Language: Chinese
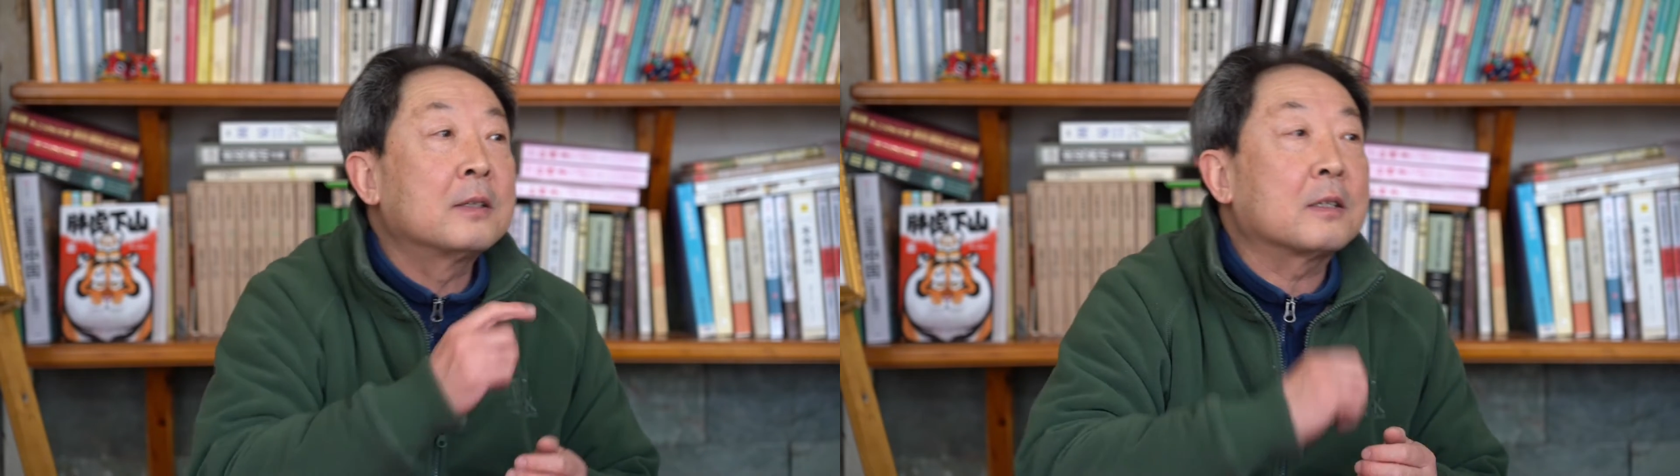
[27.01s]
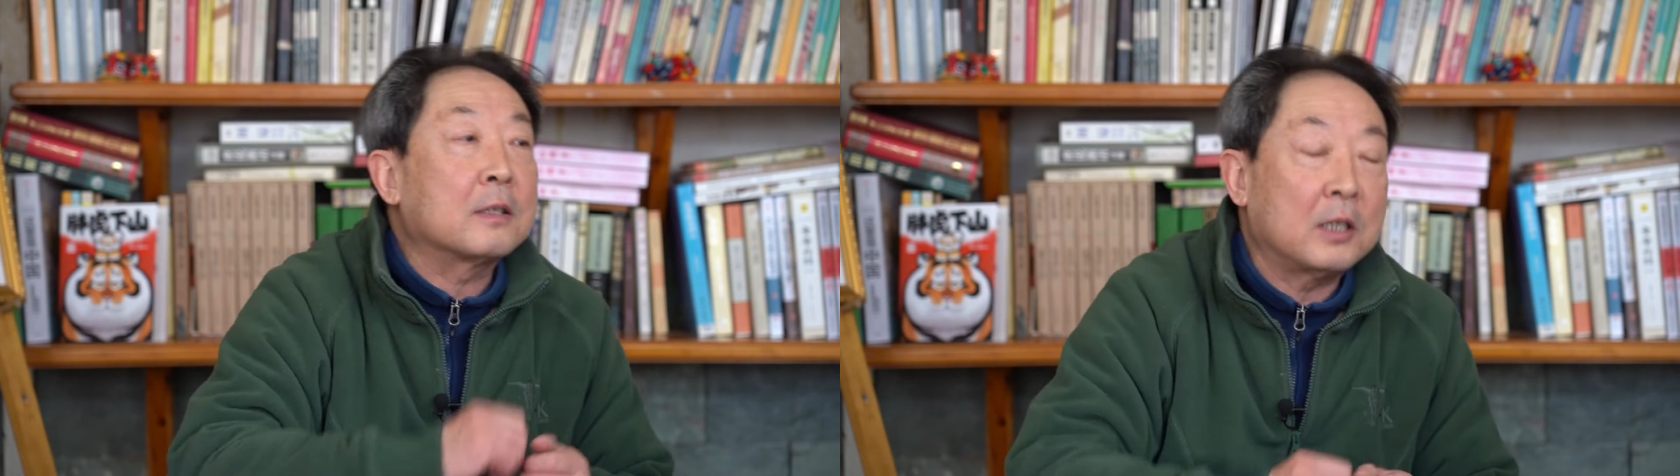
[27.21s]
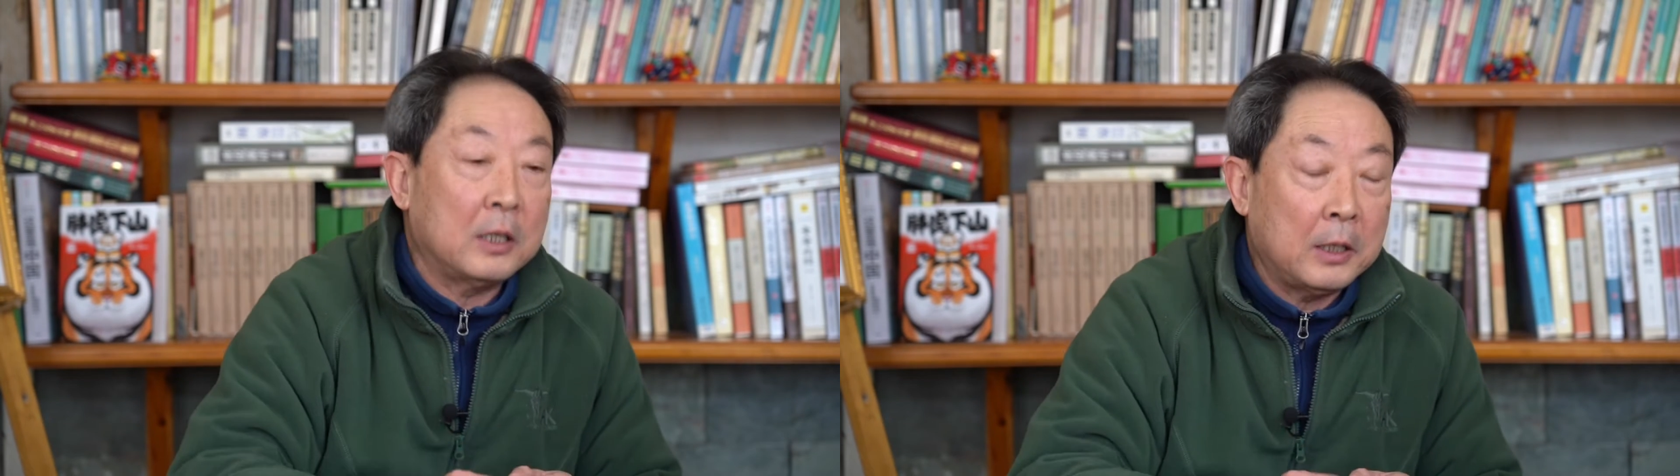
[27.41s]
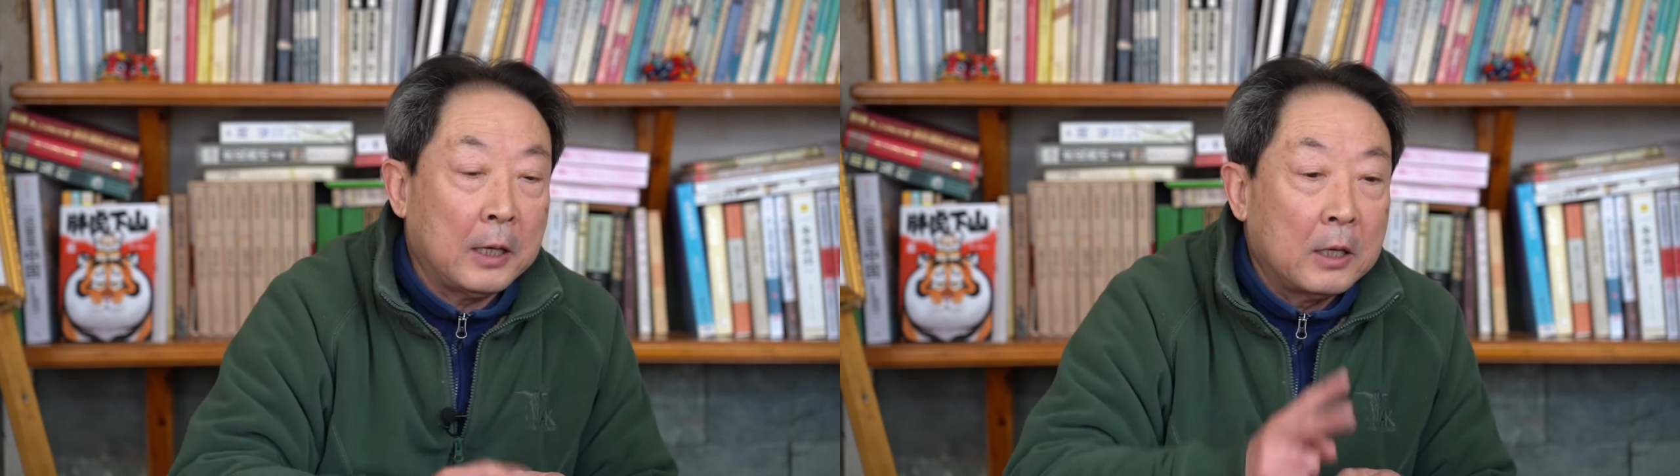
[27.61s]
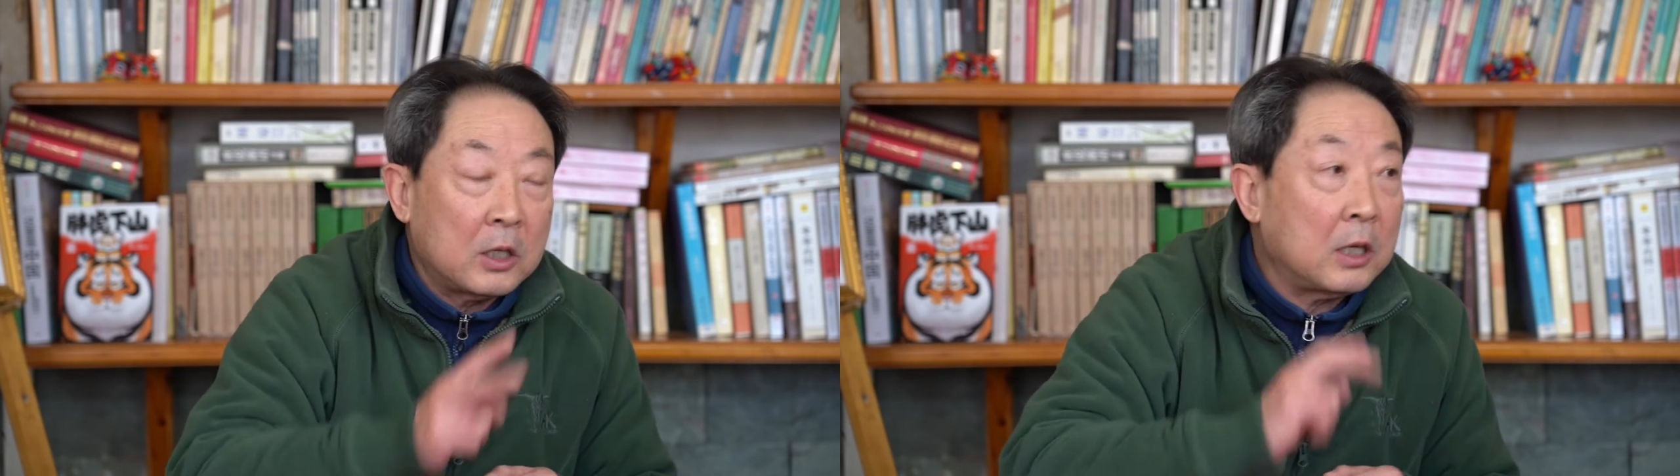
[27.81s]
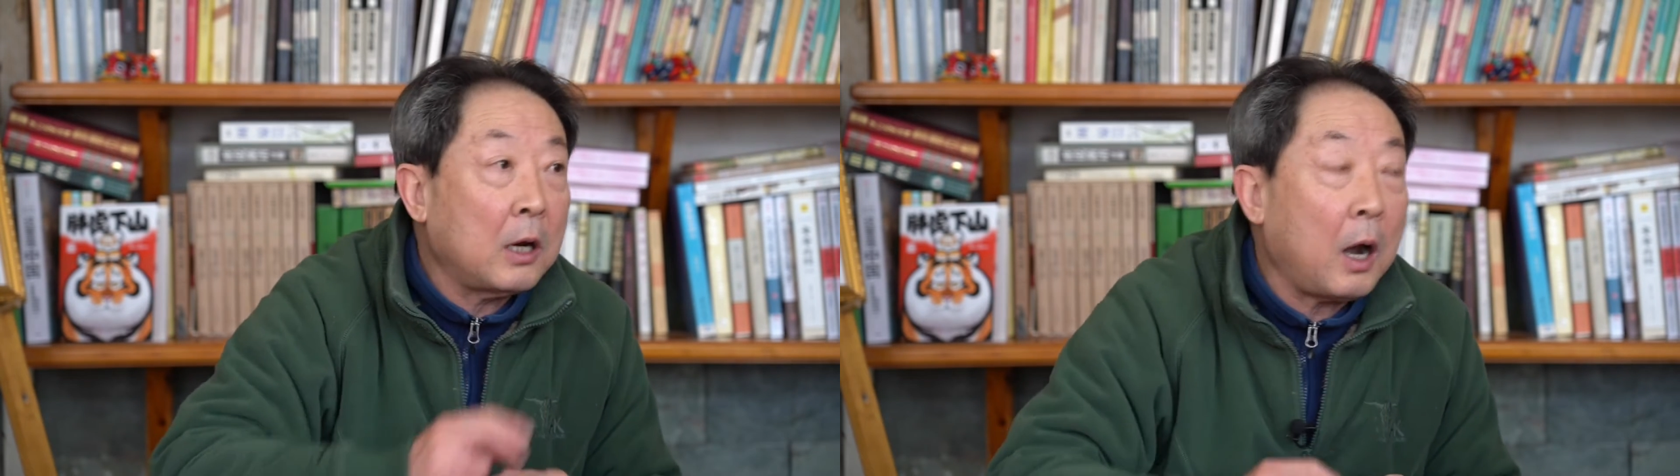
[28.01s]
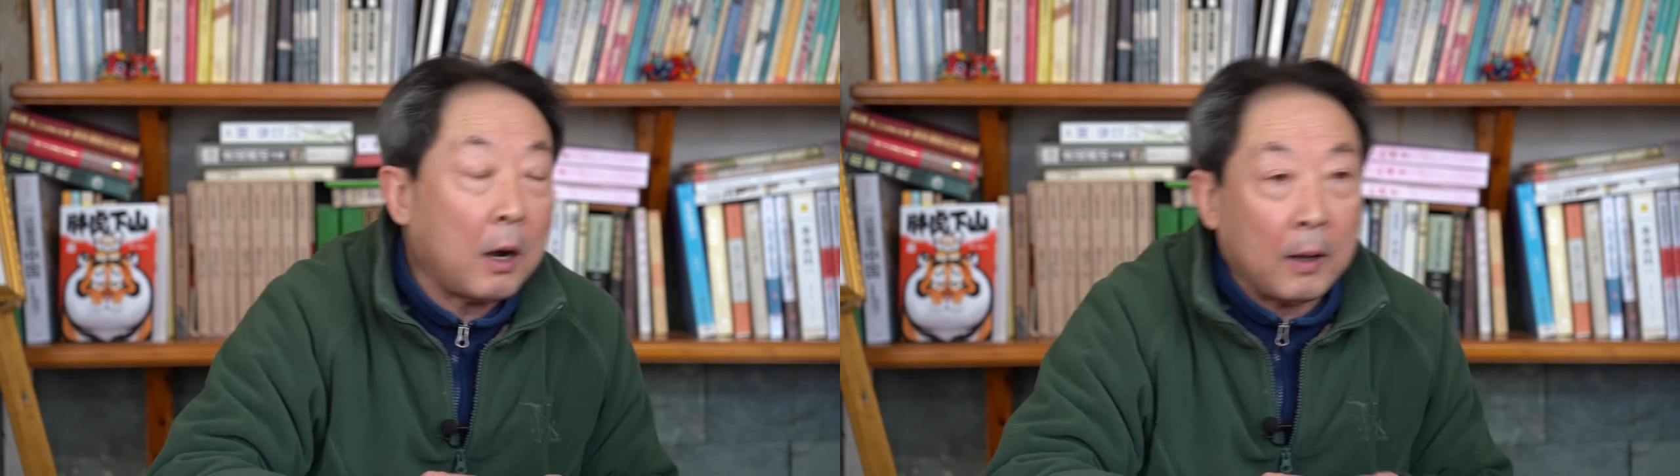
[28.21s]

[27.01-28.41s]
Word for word: 这是其一，其二